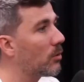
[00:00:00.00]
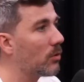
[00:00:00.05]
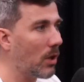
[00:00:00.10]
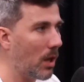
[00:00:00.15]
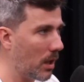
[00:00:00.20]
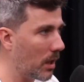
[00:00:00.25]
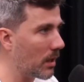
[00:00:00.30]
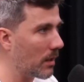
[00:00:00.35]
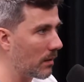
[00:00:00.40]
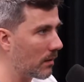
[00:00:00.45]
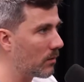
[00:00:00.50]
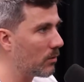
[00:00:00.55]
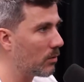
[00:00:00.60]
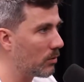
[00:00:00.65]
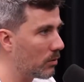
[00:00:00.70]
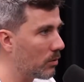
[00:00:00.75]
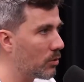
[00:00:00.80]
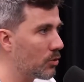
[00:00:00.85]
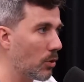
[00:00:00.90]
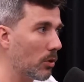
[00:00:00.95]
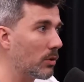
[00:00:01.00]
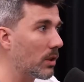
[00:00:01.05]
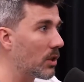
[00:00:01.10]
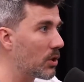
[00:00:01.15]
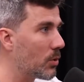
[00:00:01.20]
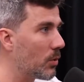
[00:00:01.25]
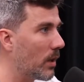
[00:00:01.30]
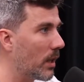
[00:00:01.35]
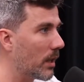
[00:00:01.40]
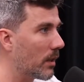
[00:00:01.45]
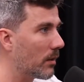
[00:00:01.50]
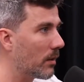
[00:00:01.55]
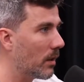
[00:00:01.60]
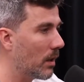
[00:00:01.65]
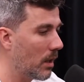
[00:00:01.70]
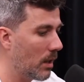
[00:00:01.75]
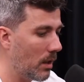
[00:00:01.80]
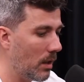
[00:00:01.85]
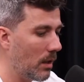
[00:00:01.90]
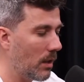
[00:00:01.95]
dólares no, no jogo durante o ano.
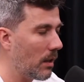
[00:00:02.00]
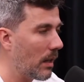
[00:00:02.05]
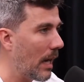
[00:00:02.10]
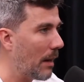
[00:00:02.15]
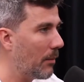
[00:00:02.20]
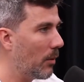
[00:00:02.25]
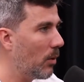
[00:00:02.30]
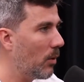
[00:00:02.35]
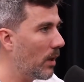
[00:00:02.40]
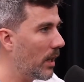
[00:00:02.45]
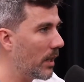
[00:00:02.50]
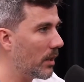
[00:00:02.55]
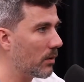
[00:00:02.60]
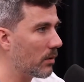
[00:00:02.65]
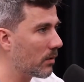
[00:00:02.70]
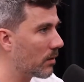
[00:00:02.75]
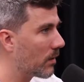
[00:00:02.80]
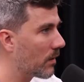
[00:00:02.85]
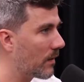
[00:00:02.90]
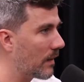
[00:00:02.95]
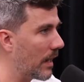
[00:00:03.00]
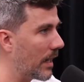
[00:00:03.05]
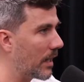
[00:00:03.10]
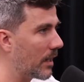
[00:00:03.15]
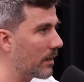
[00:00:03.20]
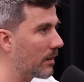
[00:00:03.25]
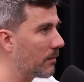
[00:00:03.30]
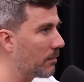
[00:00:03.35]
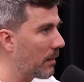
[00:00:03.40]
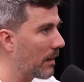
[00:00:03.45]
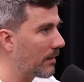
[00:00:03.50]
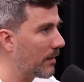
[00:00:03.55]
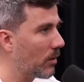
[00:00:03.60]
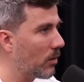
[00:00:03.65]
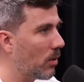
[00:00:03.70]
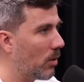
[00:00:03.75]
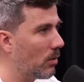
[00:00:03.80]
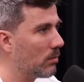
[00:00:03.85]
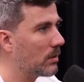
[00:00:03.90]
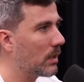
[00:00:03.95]
Acabou o ano, zera. Passa a
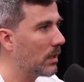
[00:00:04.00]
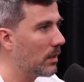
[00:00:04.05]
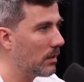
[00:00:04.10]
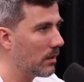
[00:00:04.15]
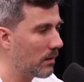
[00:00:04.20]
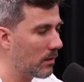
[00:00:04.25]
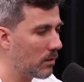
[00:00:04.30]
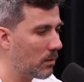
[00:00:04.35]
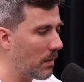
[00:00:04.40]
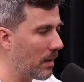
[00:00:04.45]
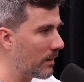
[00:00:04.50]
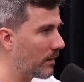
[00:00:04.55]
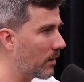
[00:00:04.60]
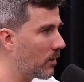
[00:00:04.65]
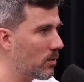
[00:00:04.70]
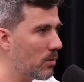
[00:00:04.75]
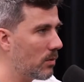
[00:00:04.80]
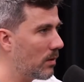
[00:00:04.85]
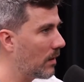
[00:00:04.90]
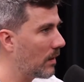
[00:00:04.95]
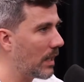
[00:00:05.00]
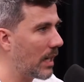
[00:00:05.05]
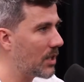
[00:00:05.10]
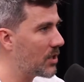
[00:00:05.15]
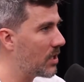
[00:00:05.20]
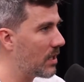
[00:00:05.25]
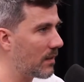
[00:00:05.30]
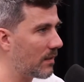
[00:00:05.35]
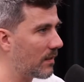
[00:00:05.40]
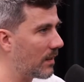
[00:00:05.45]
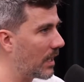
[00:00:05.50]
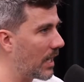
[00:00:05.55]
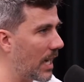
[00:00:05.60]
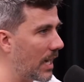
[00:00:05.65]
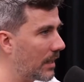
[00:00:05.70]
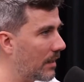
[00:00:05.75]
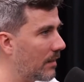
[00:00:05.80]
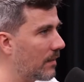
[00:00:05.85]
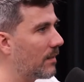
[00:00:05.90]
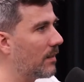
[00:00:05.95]
conta, começa com cartinhas
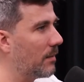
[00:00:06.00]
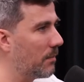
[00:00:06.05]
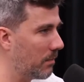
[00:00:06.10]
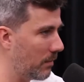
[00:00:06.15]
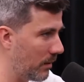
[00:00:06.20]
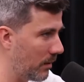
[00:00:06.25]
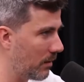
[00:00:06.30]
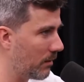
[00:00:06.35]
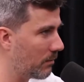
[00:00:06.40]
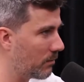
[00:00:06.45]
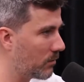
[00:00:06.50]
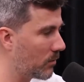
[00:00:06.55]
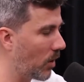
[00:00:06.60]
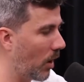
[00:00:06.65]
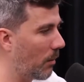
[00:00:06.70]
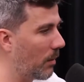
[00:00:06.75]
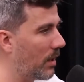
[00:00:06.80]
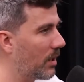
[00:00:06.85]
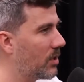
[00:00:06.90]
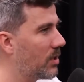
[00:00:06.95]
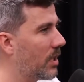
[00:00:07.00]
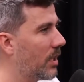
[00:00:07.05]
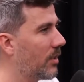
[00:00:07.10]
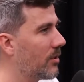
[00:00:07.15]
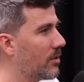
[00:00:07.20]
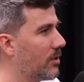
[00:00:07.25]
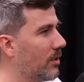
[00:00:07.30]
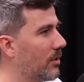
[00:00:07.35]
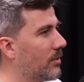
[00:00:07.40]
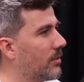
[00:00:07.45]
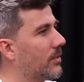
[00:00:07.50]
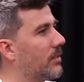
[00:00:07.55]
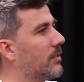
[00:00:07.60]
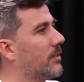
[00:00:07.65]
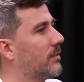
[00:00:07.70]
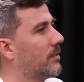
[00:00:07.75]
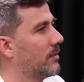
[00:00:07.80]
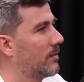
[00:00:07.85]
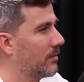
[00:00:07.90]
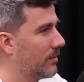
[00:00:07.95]
zeradas e toma ali dinheiro de novo.
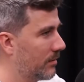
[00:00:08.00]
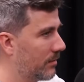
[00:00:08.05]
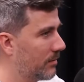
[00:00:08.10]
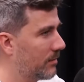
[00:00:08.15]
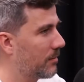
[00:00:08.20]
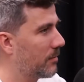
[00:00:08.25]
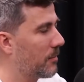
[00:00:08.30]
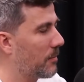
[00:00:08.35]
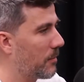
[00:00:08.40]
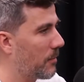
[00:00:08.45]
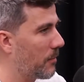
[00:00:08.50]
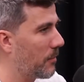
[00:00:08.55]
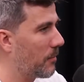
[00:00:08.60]
Mas se tem alguma